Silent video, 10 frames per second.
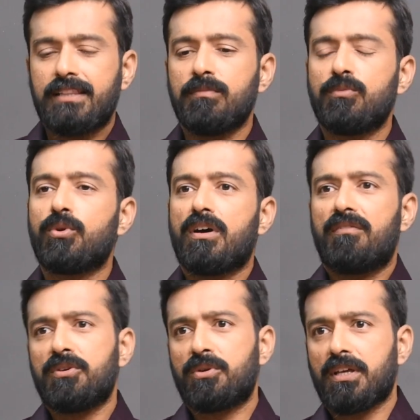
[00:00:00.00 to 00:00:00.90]

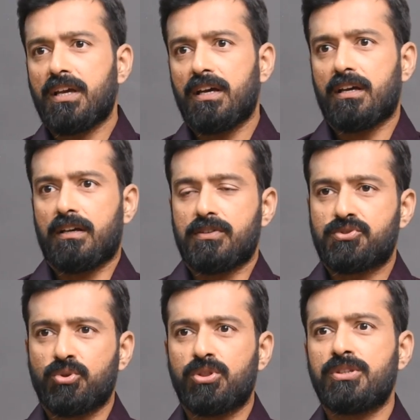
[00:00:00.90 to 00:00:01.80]
அதிமுகவினுடைய
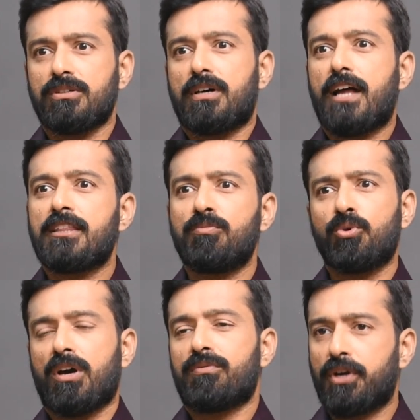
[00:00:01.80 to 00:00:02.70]
சொத்து
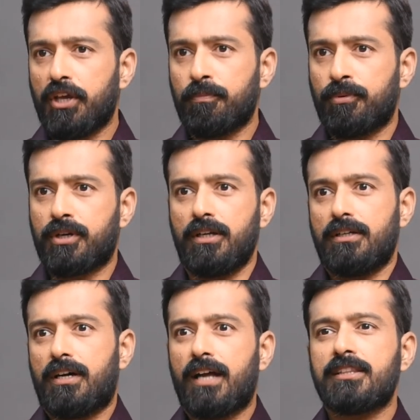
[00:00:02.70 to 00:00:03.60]
அதிமுகவினுடைய புகழ்
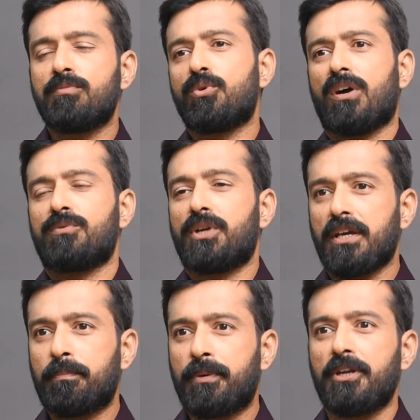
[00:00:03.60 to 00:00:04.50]

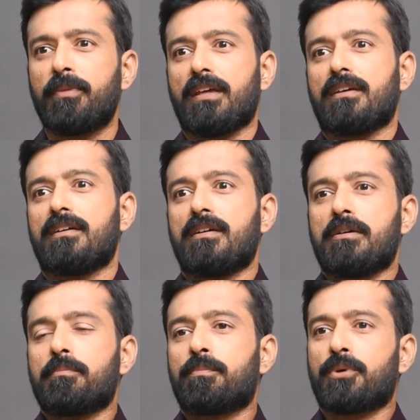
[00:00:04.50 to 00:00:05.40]
அதிமுகவினுடைய பெருமை
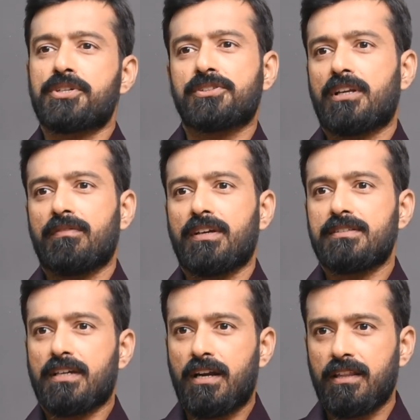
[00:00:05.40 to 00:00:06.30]
புரட்சித் தலைவி
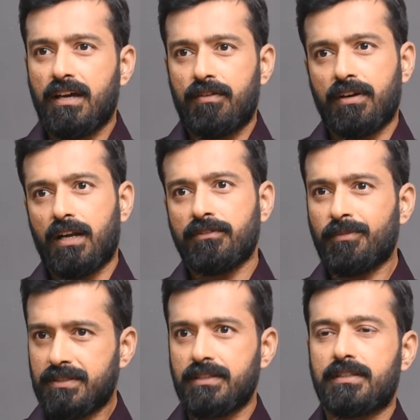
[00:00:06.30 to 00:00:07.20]
ஜெயலலிதா அவங்களை
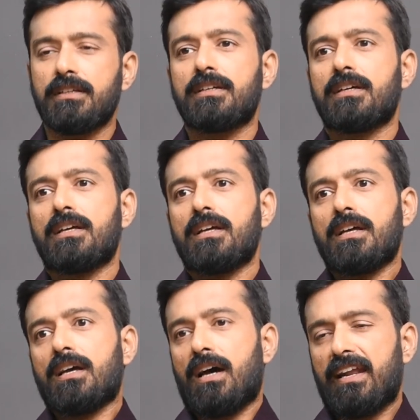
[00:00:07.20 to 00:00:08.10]
விமர்சித்து
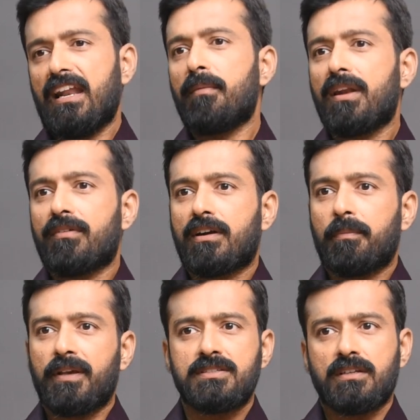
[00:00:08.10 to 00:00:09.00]
அண்ணாமலை
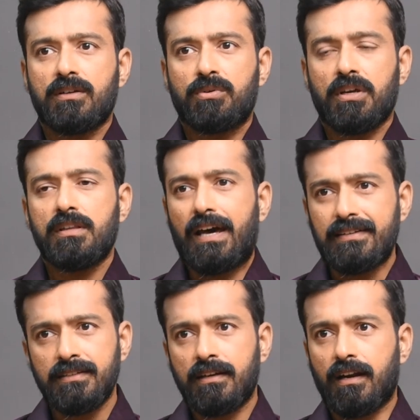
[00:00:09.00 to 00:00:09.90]
அவர்கள் பேசியிருக்கக்கூடியது
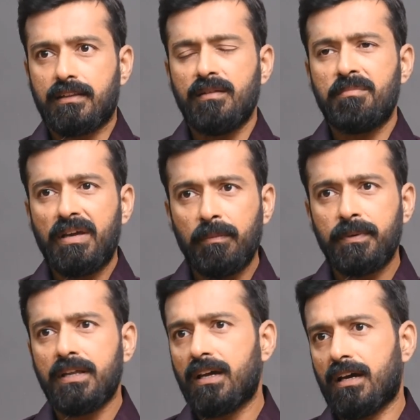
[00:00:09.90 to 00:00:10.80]
அரசியல் களத்தில்
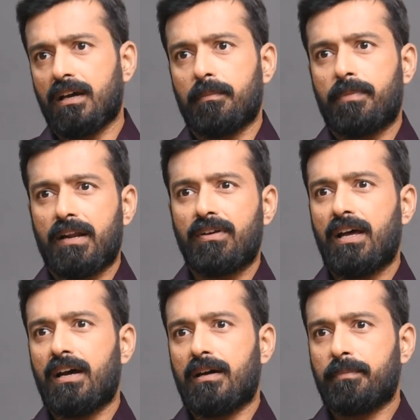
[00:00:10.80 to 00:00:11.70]
மிகப்பெரிய
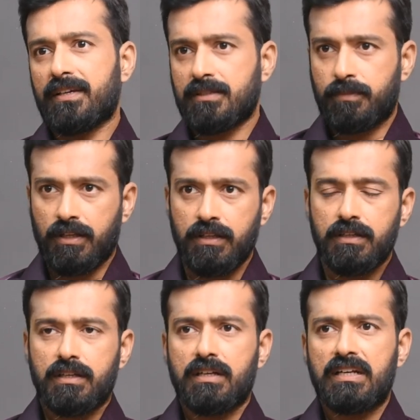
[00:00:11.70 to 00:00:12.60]
பரவலாக பேசப்படுது
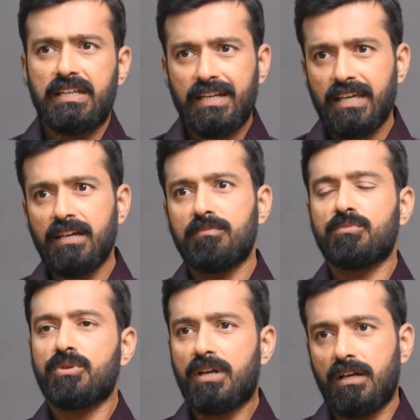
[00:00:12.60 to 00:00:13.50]
நிறைய
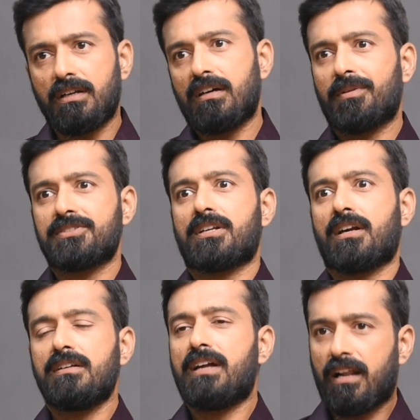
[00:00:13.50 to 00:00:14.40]
முன்னாள்
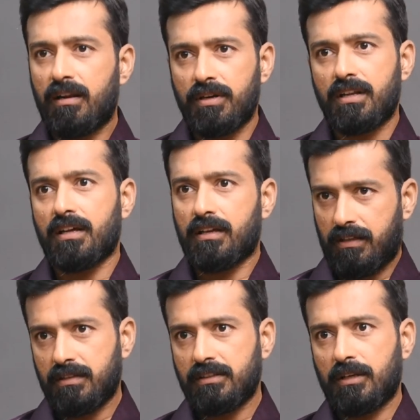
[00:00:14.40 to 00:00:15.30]
அமைச்சர்கள் நாடாளுமன்ற
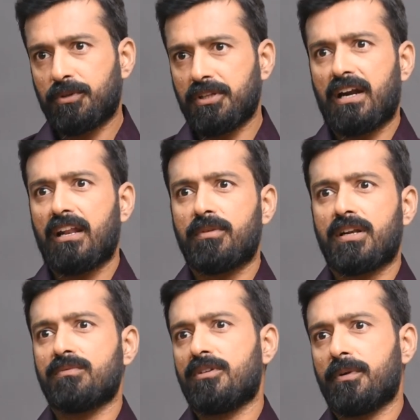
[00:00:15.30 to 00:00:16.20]
தற்போதைய
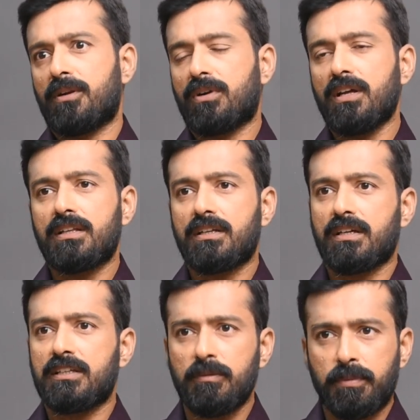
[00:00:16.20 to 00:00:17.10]
நாடாளுமன்ற உறுப்பினர் கூட
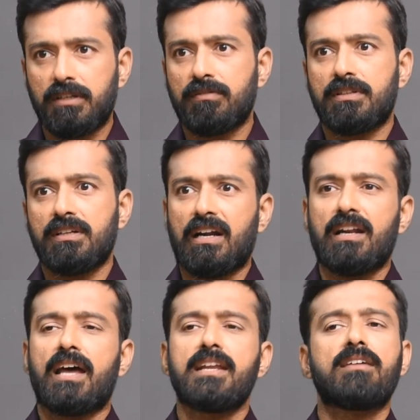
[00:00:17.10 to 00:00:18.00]
அதற்கு எதிர்ப்பு தெரிவித்து
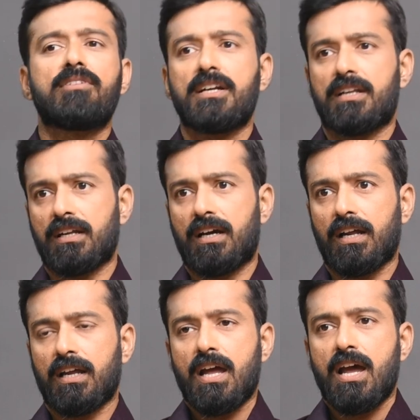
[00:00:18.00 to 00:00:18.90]
கண்டன அறிக்கை வெளியிட்டிருக்காங்க
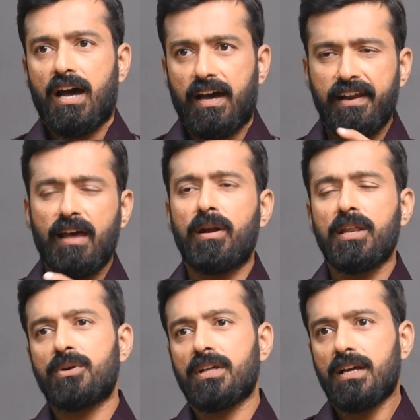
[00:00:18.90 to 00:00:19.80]

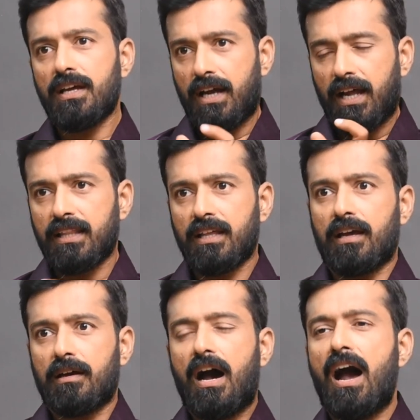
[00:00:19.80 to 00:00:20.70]
அண்ணாமலையினுடைய அந்த
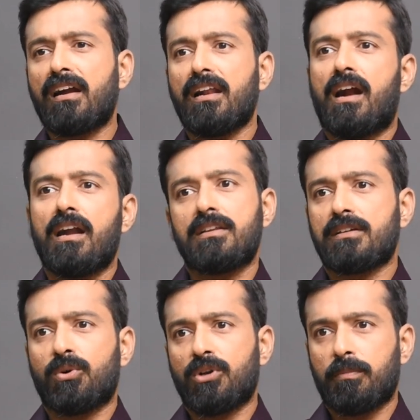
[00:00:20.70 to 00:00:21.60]
ஆங்கில
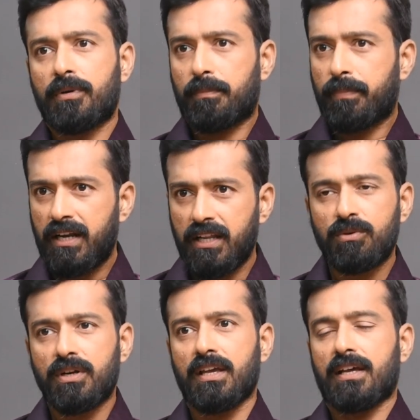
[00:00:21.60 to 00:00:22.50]
நாளிதழுக்கு கொடுக்கப்பட்ட
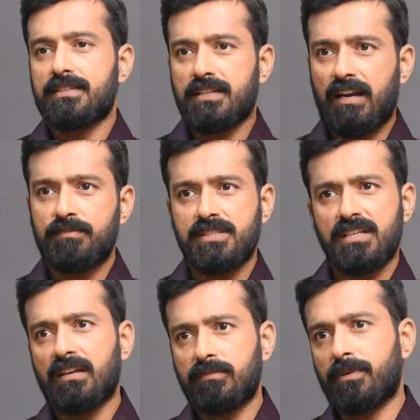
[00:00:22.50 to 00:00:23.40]
பேட்டியினுடைய
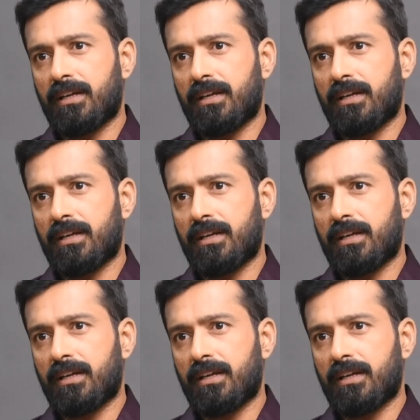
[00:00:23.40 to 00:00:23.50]
சாராம்சத்தை நீங்கள் எப்படி